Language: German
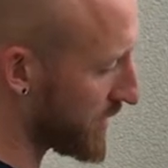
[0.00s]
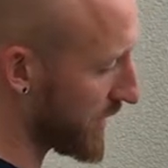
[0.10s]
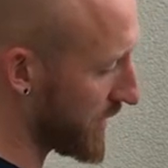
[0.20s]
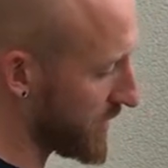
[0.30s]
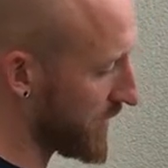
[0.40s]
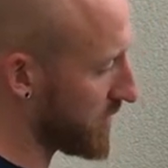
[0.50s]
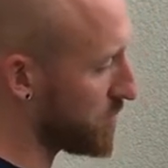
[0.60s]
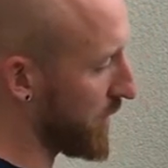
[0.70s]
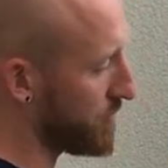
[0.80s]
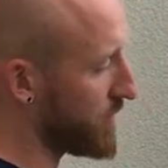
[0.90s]
hat, hätte
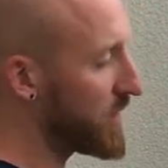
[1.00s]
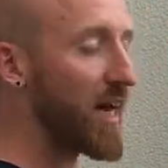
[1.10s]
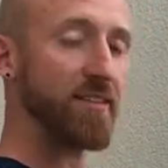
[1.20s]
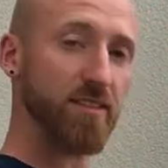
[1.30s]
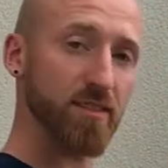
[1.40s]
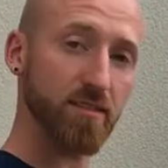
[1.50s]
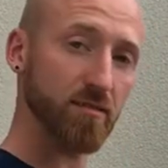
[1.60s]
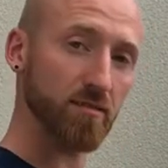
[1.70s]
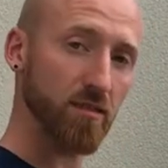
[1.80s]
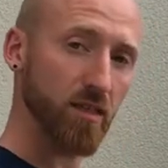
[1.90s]
jetzt bei
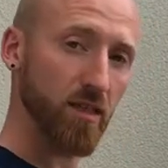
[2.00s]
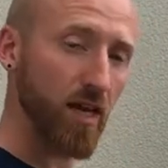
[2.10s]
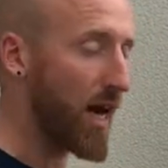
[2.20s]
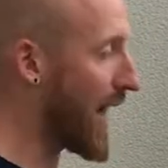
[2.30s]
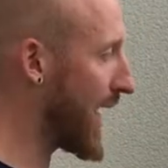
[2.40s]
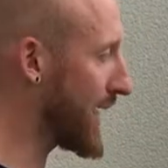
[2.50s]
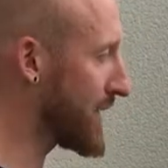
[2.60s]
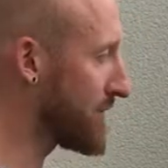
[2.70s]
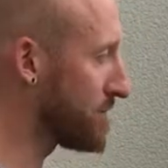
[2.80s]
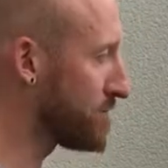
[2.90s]
Finanzen
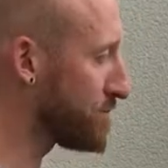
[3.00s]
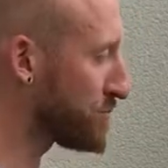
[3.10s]
ein